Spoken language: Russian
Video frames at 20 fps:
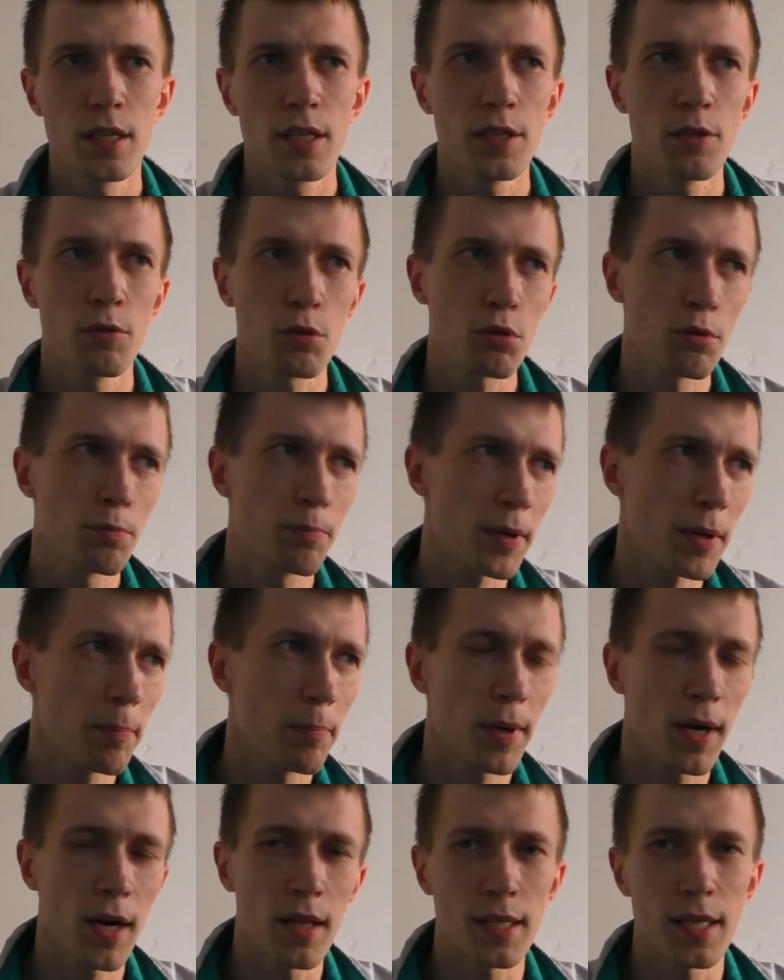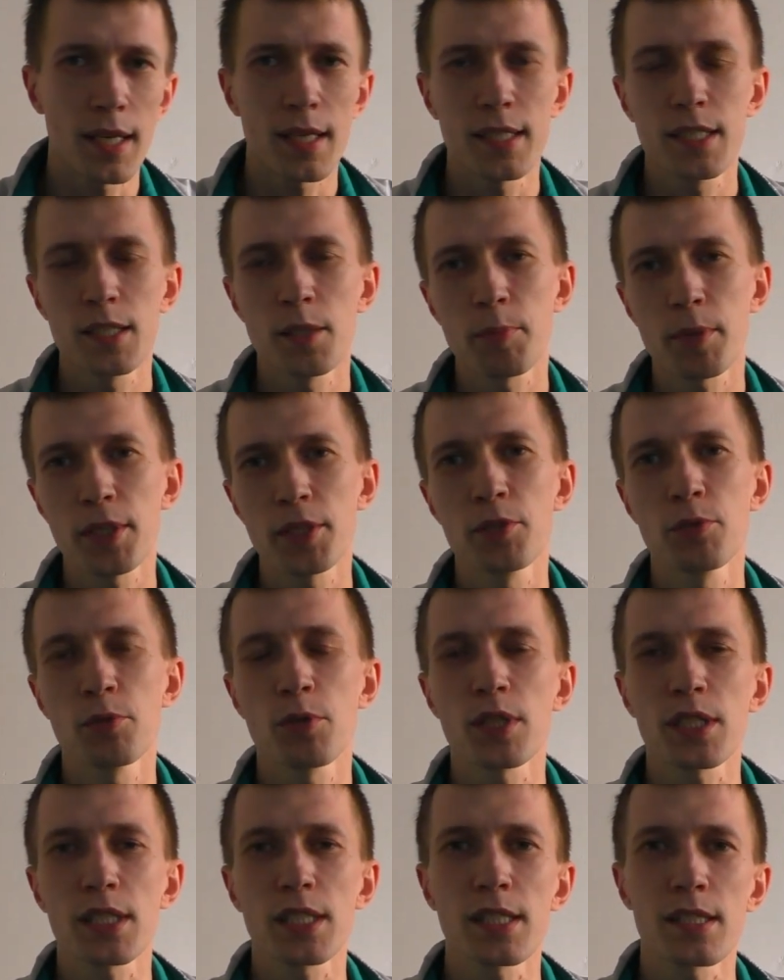И вот он пропал, я хотел про него
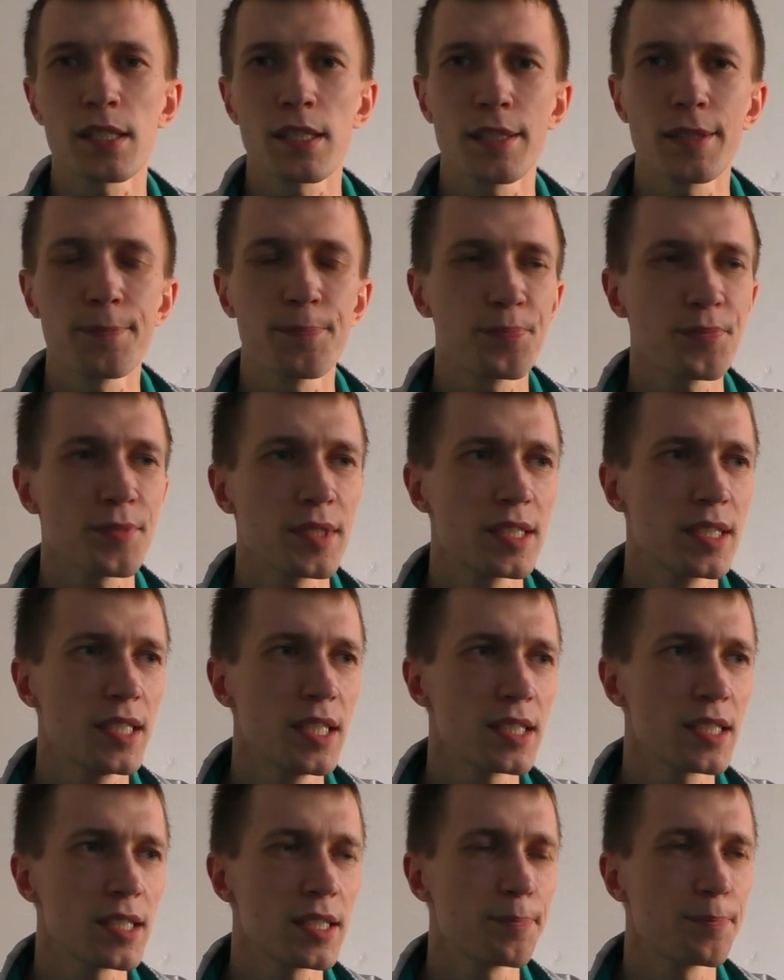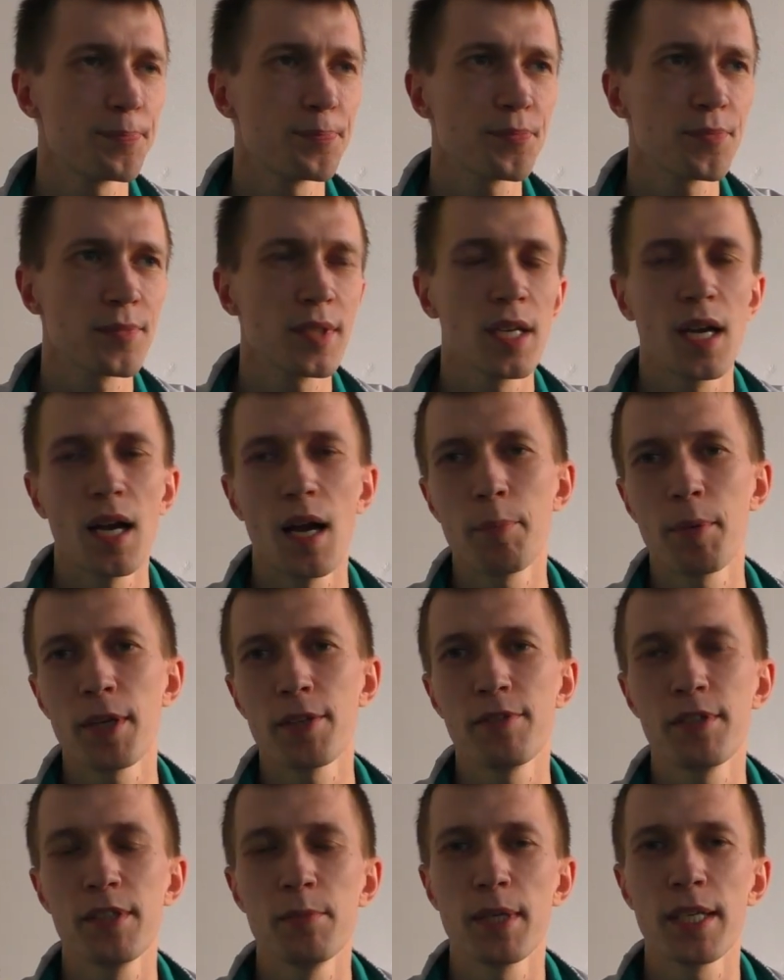рассказать. Здесь
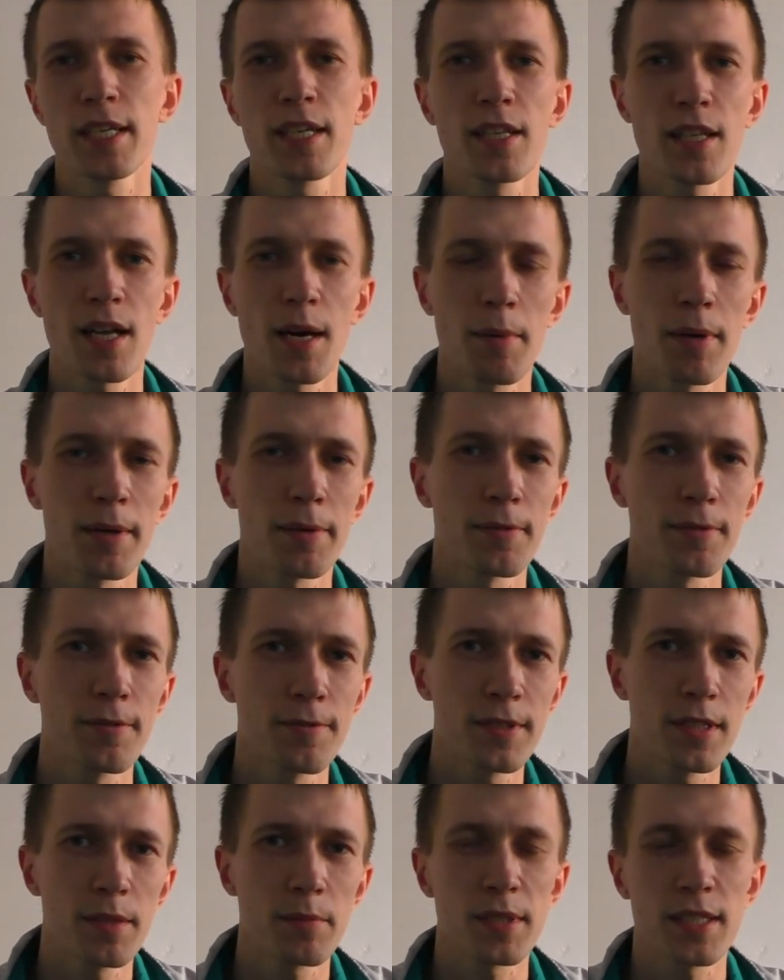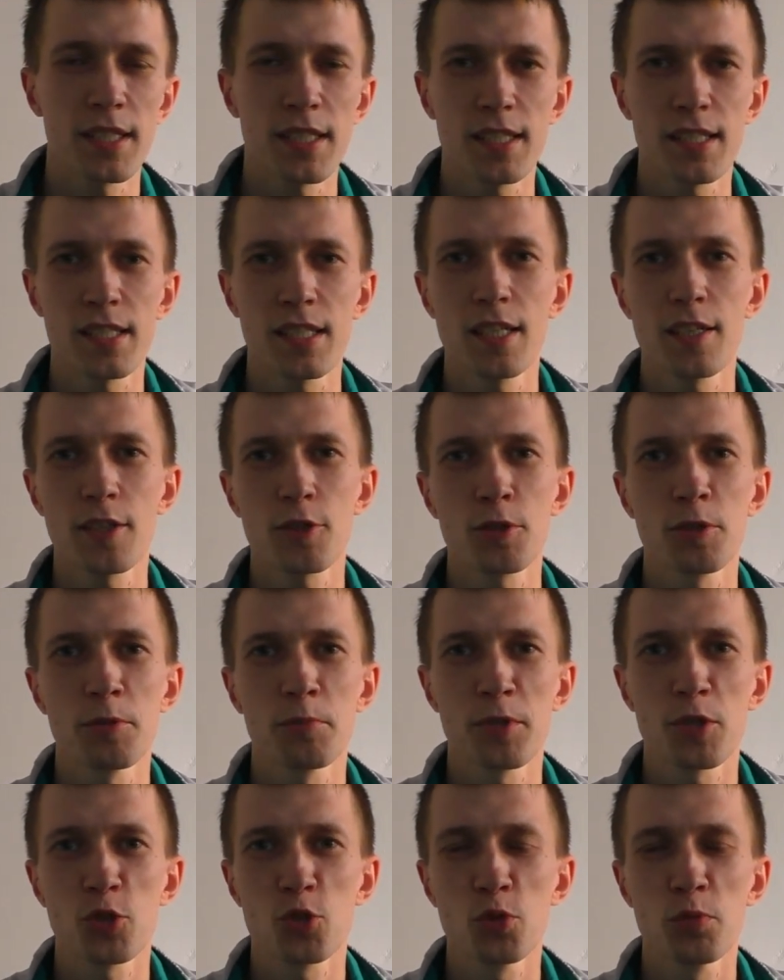опять, видимо, реклама, всем
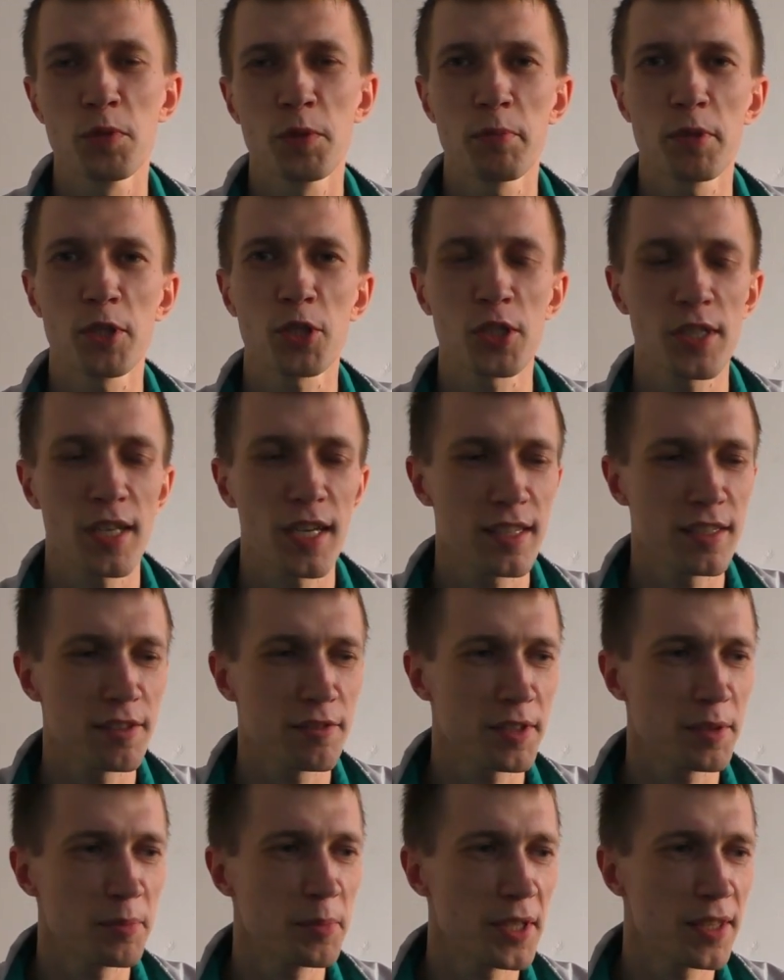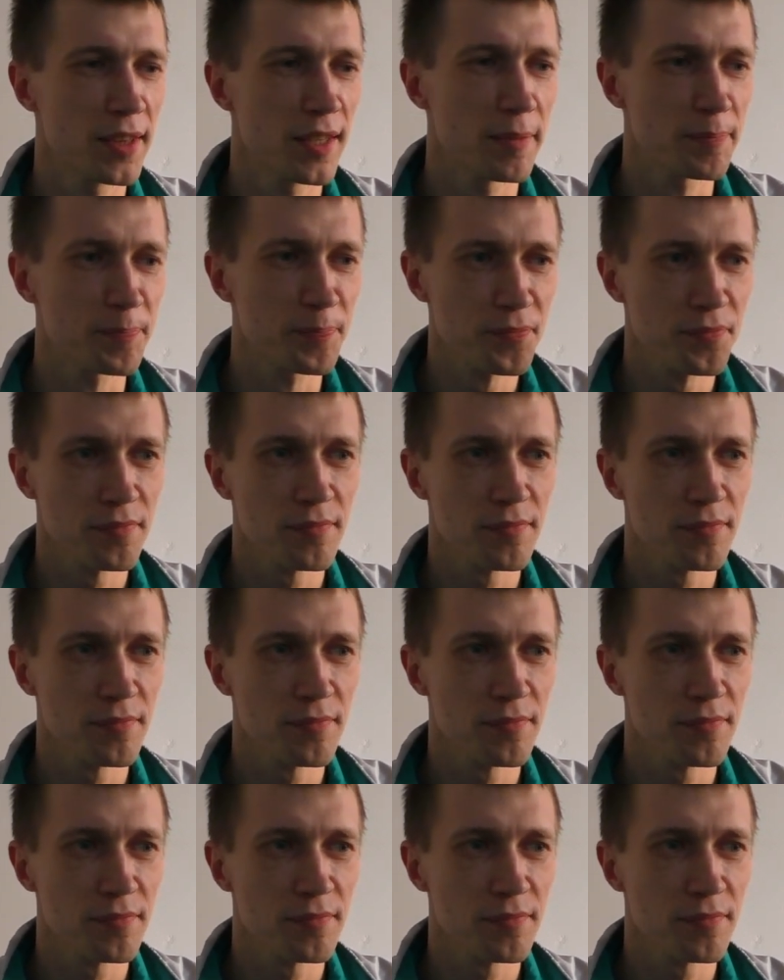зарегистрированным на Джуме пришла одновременно.